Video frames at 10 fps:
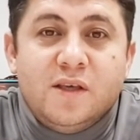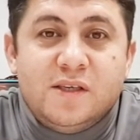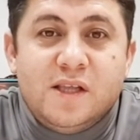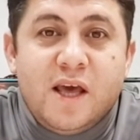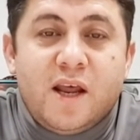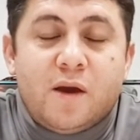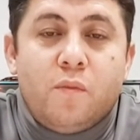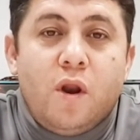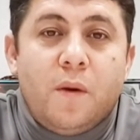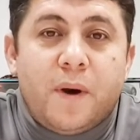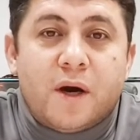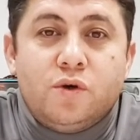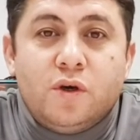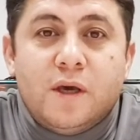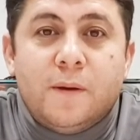izleyerek böyle
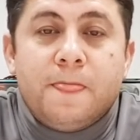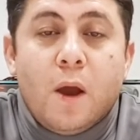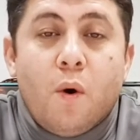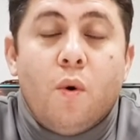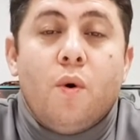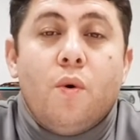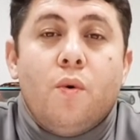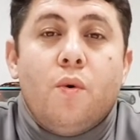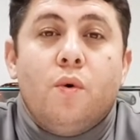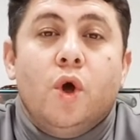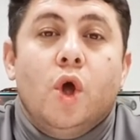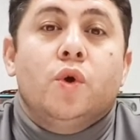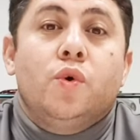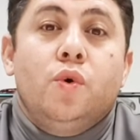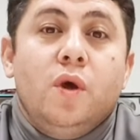bakıyor ki o
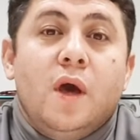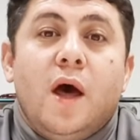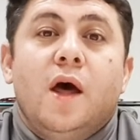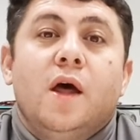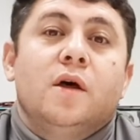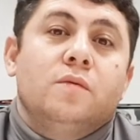güya